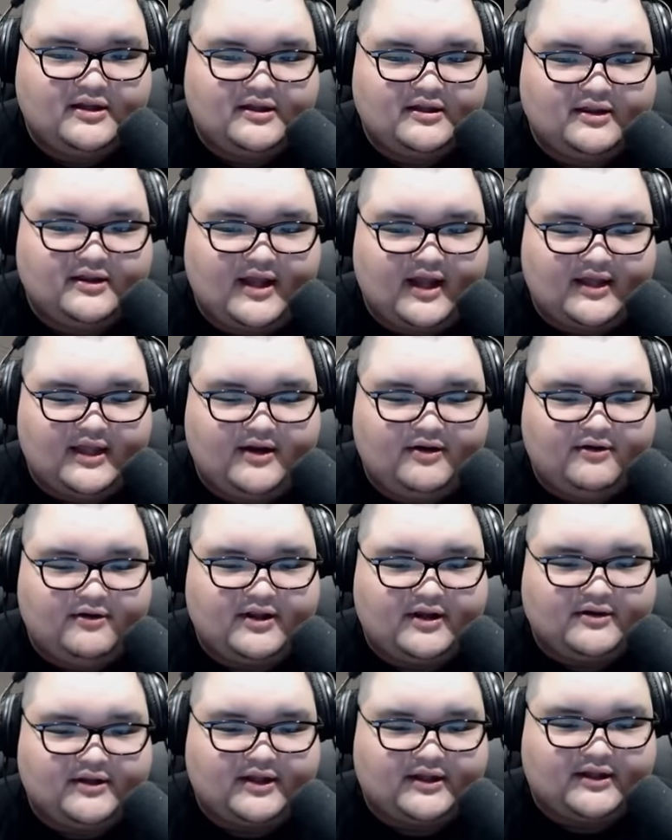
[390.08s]
投げの
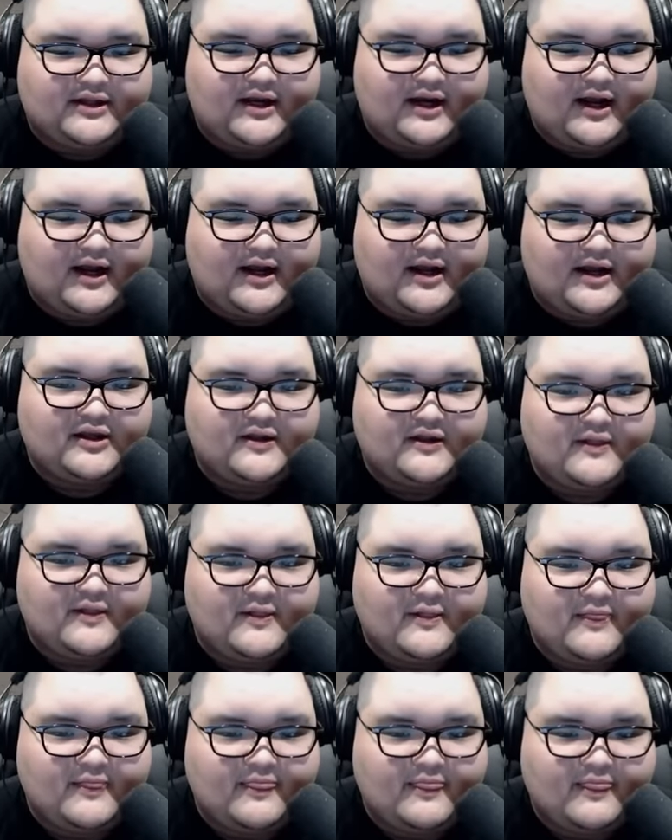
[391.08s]
卓だったら
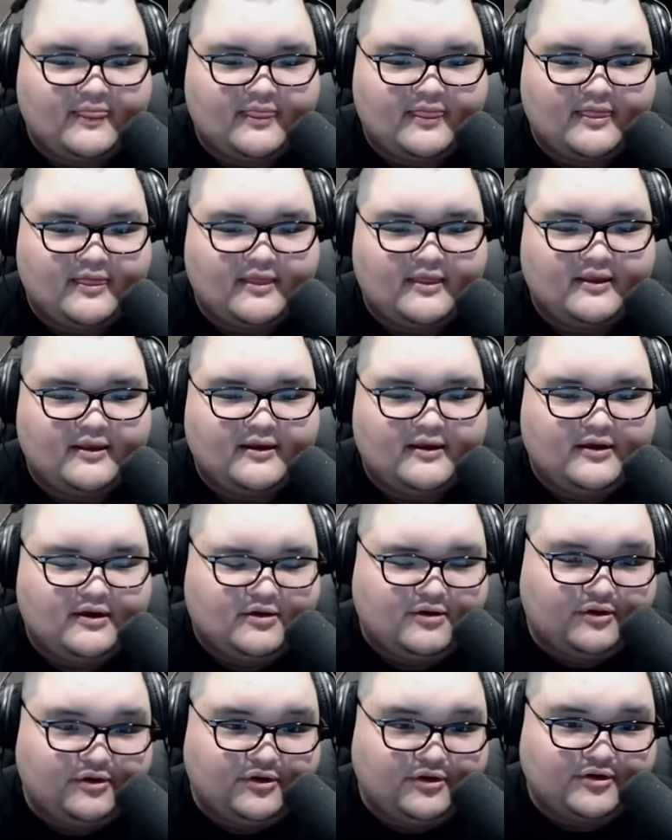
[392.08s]

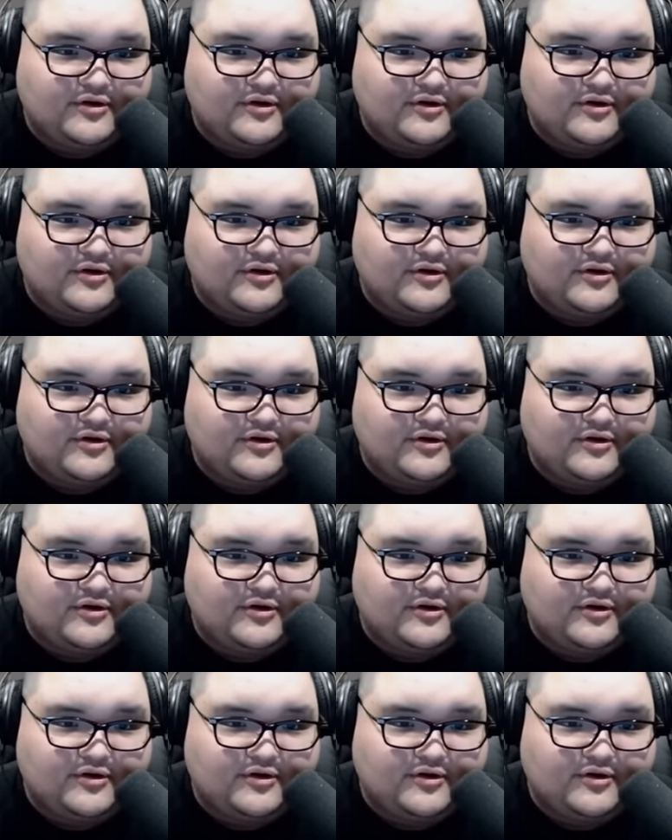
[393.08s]
こういう